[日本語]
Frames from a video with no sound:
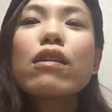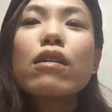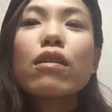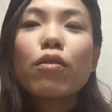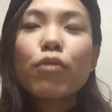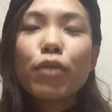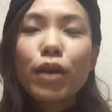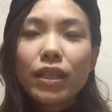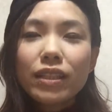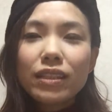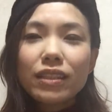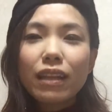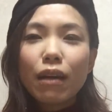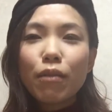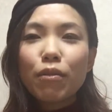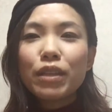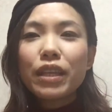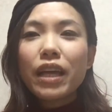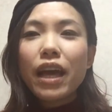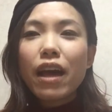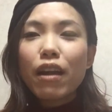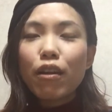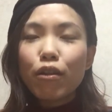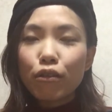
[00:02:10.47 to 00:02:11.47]
「おやつ食べ
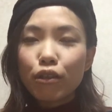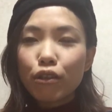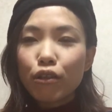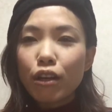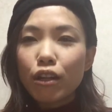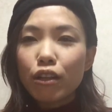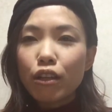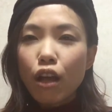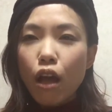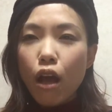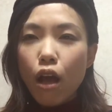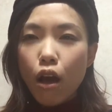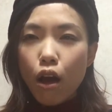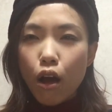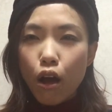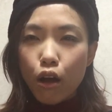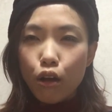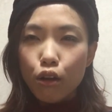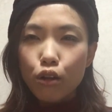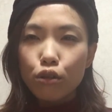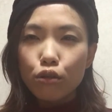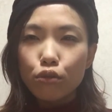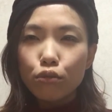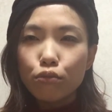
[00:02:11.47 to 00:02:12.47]
たやろ」って言われて「
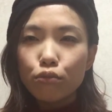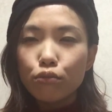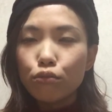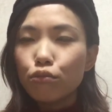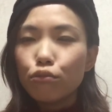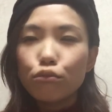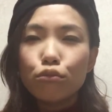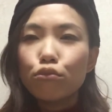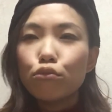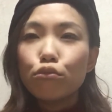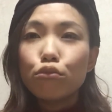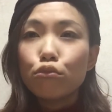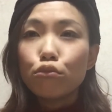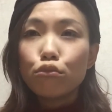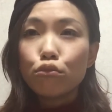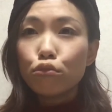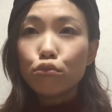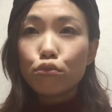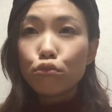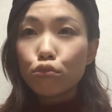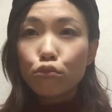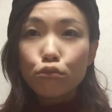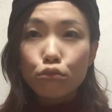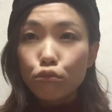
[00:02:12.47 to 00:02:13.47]

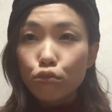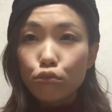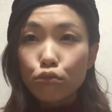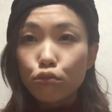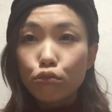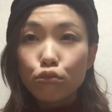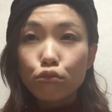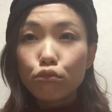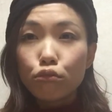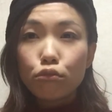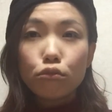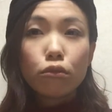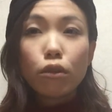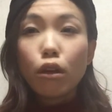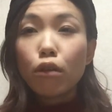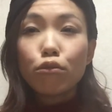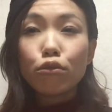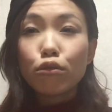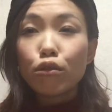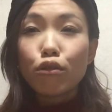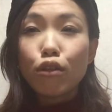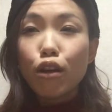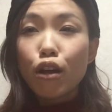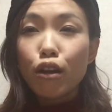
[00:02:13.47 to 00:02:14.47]
食
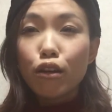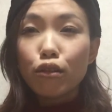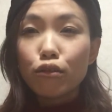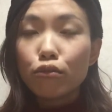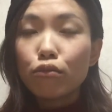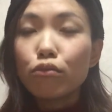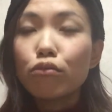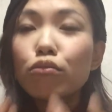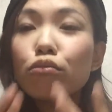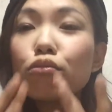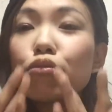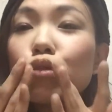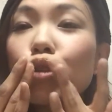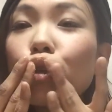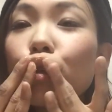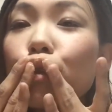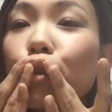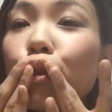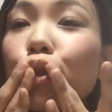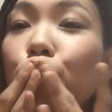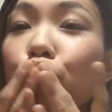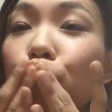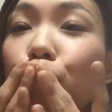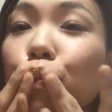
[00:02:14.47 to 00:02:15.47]
べてない」みたいな
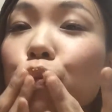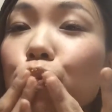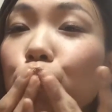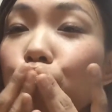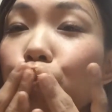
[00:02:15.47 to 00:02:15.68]
ね